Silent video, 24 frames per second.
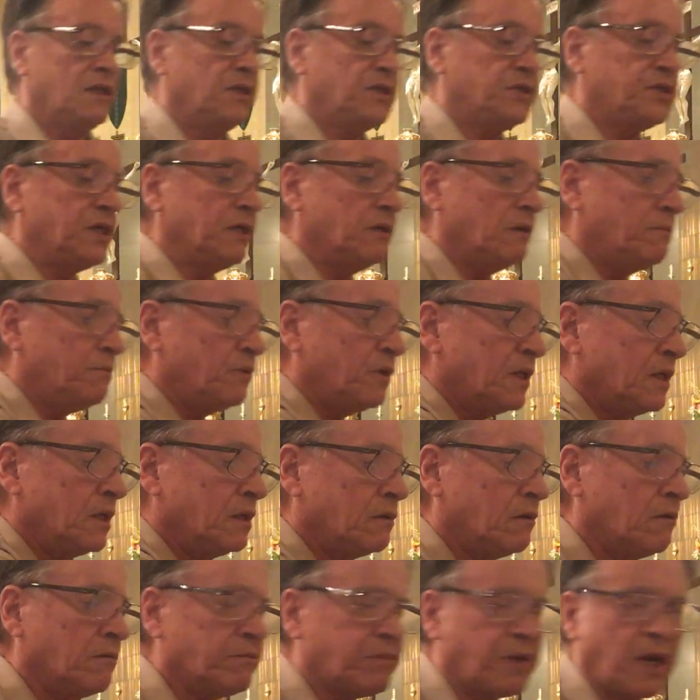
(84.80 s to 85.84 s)
Si no
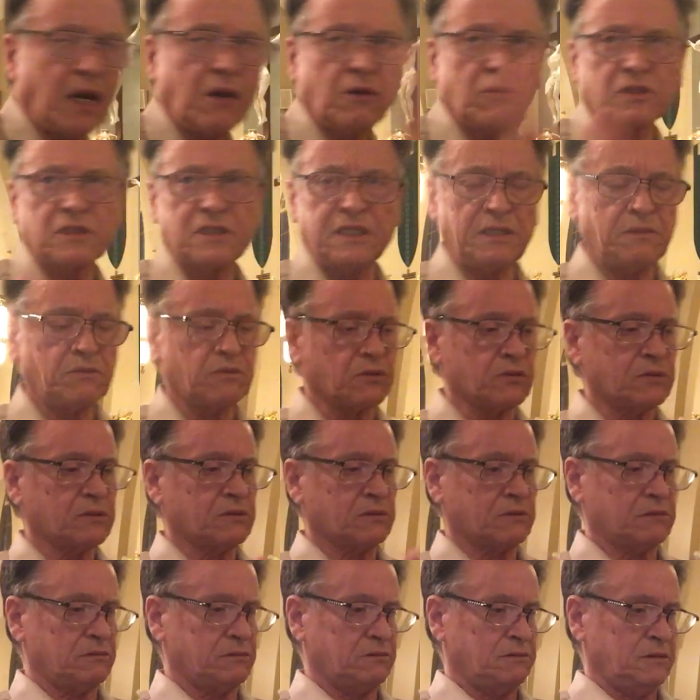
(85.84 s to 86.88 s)
pueden comprar los
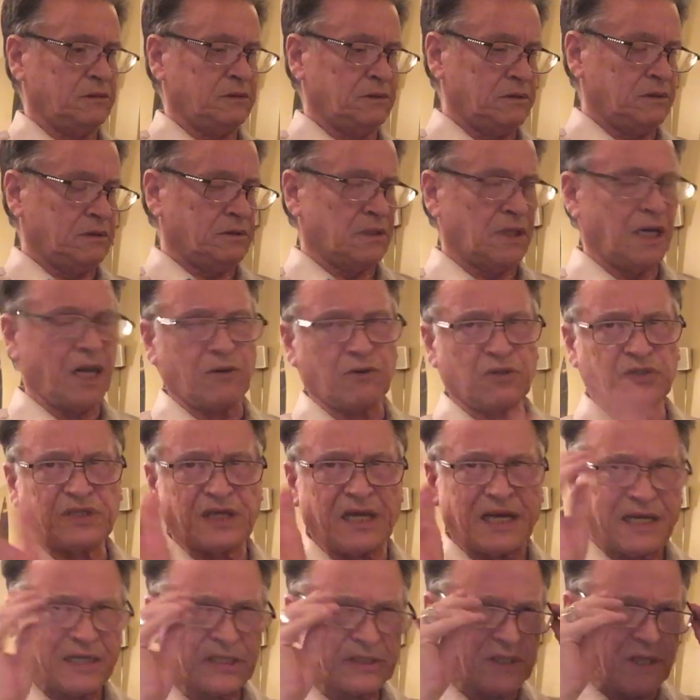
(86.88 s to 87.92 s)
libros, claro,
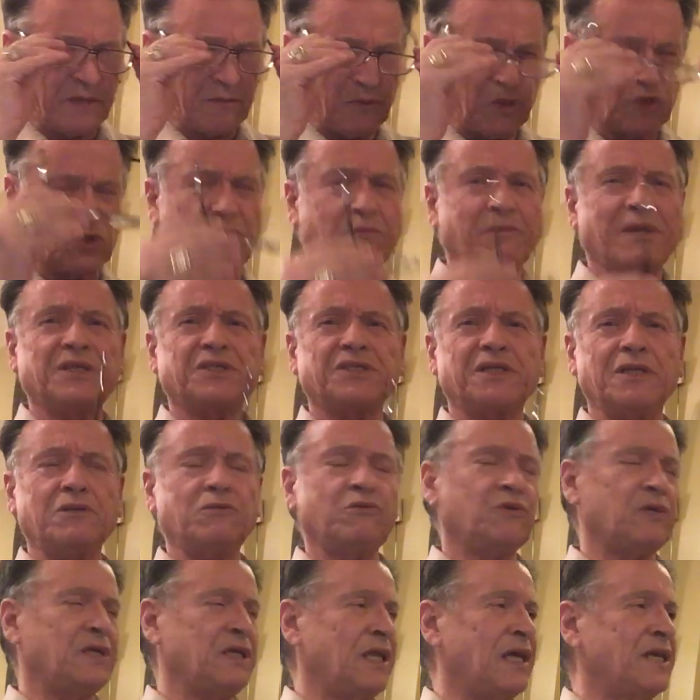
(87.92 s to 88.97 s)
se gastan mucho más en
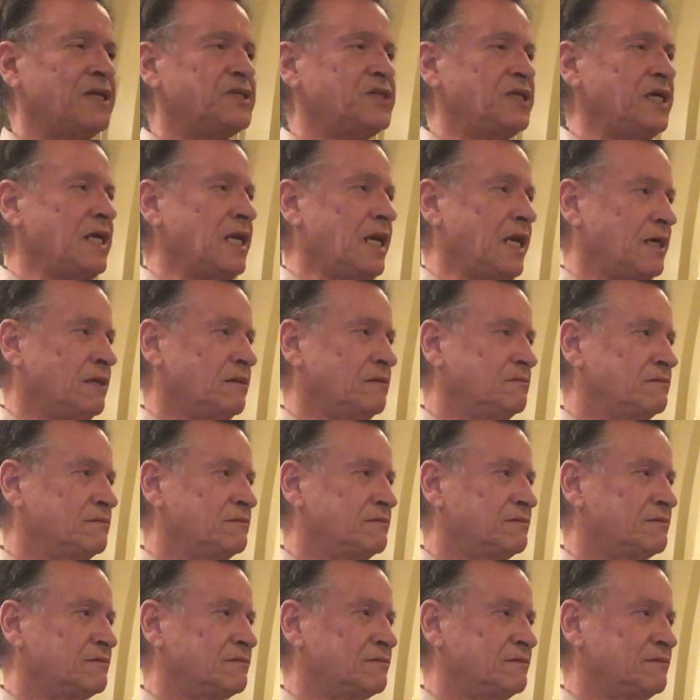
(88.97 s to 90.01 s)
unidad al cine
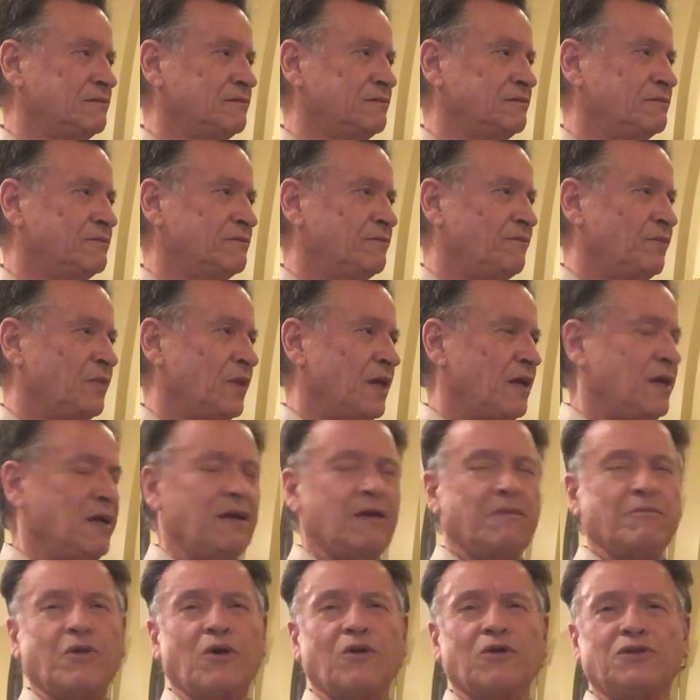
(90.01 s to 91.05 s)

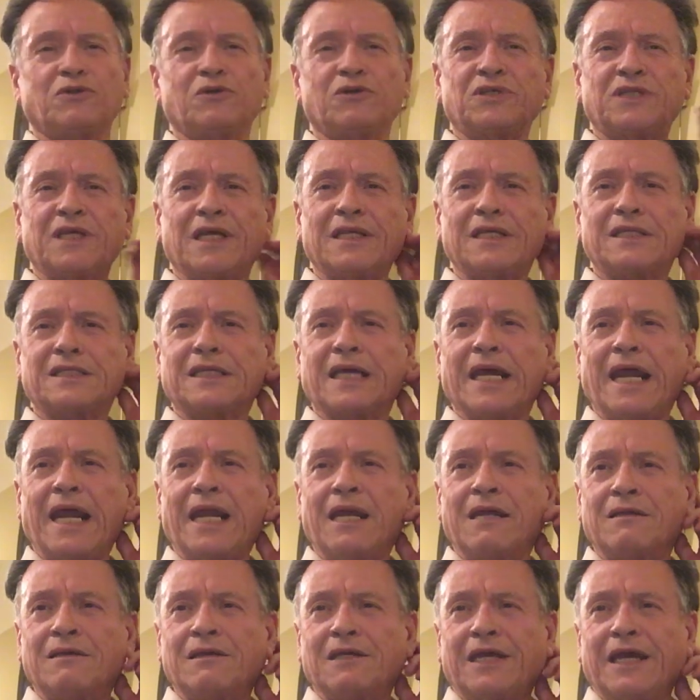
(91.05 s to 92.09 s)
pero si ustedes
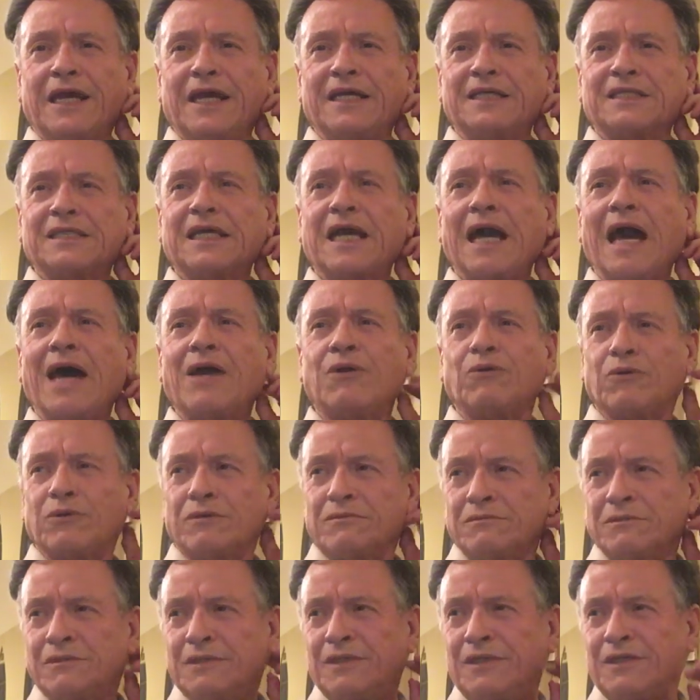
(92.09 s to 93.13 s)
creen que es caro
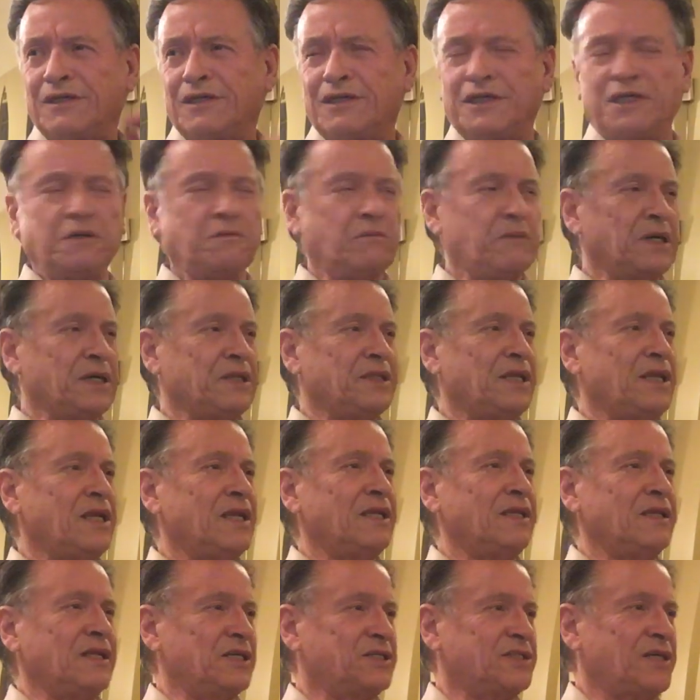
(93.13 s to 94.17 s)
invertir
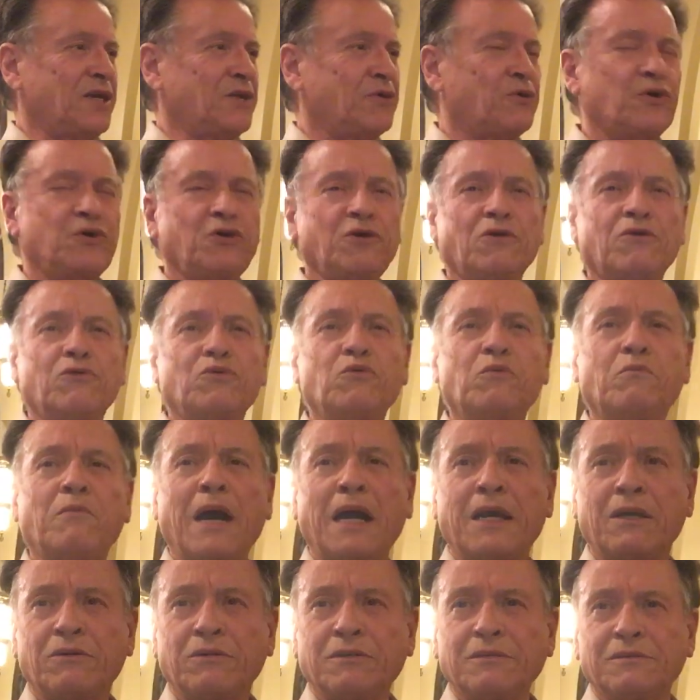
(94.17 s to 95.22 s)
en desarrollo
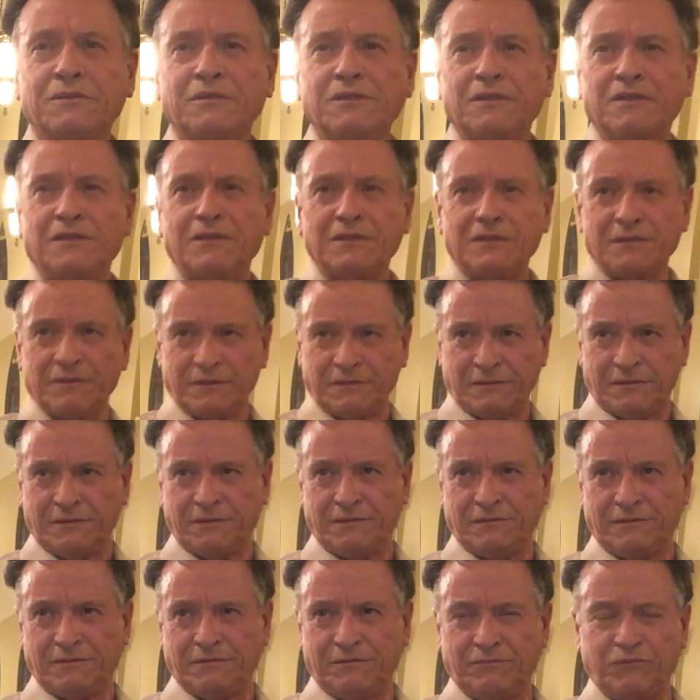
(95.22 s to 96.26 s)
humano,
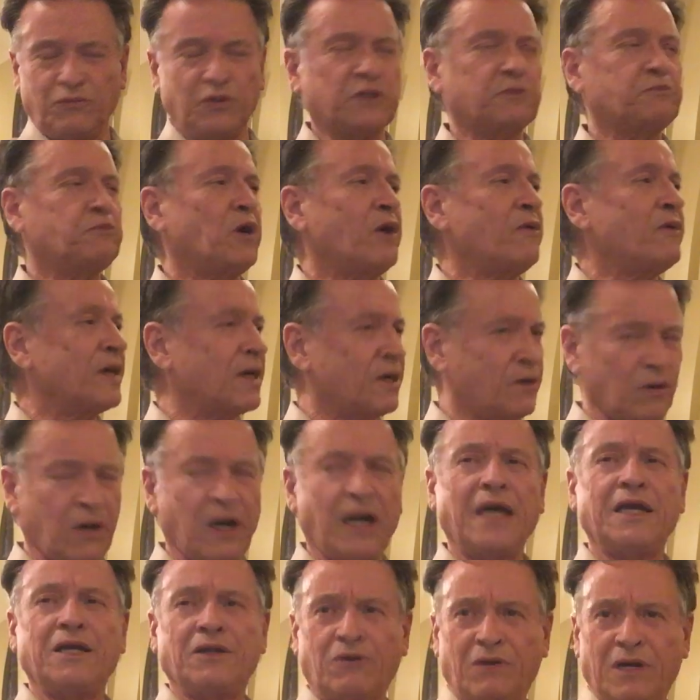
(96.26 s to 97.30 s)
pues prueben
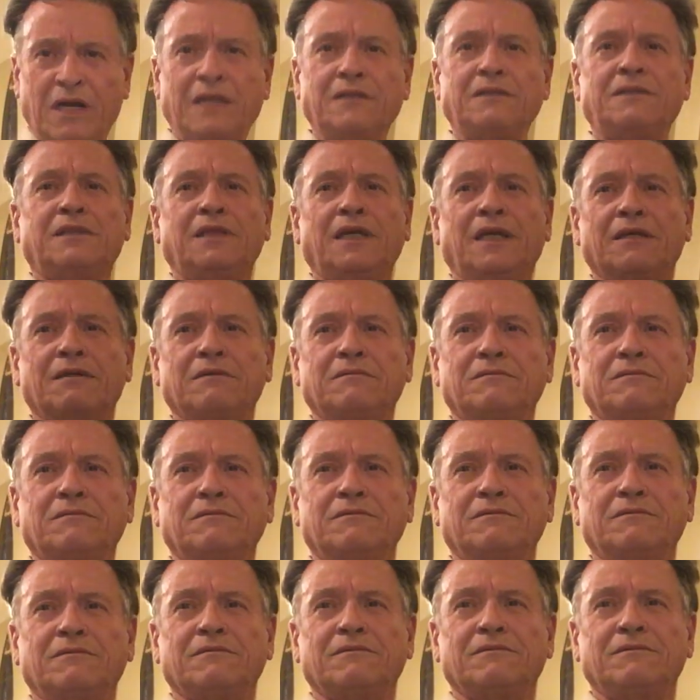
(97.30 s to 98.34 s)
con la ignorancia,
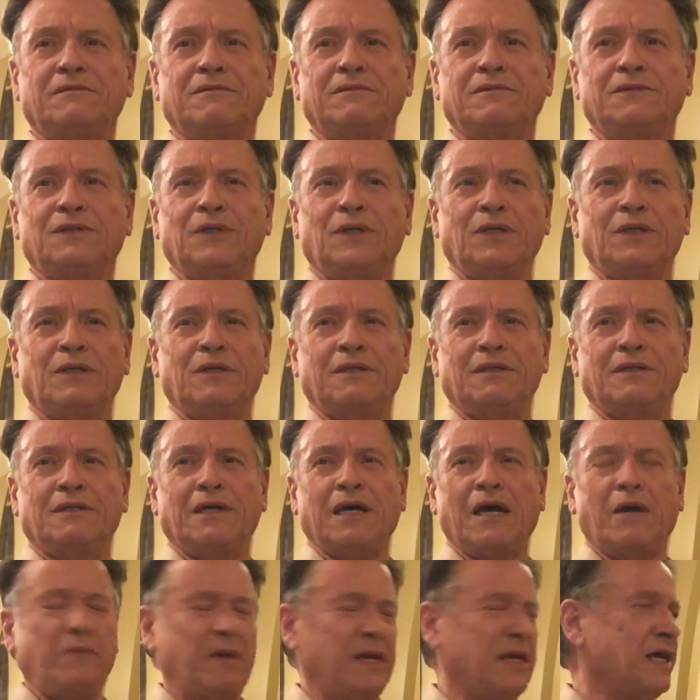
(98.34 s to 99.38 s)

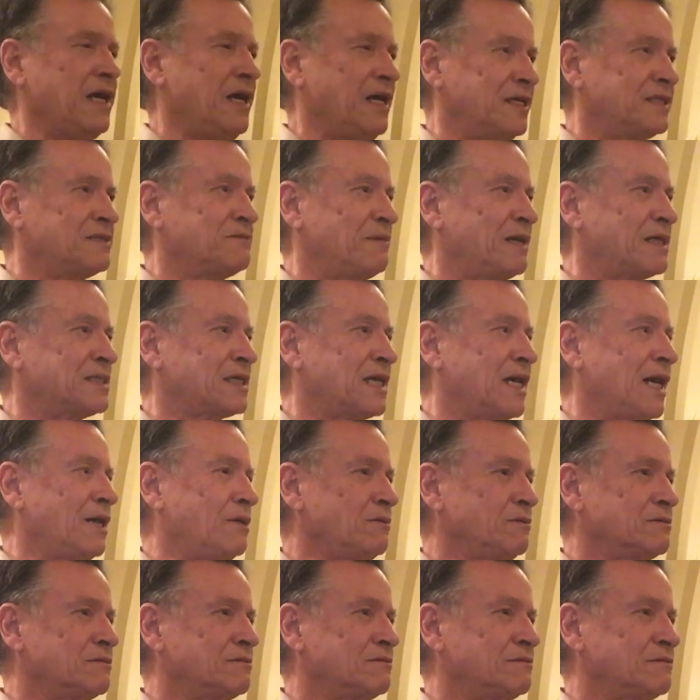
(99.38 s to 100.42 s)
a ver qué es más caro.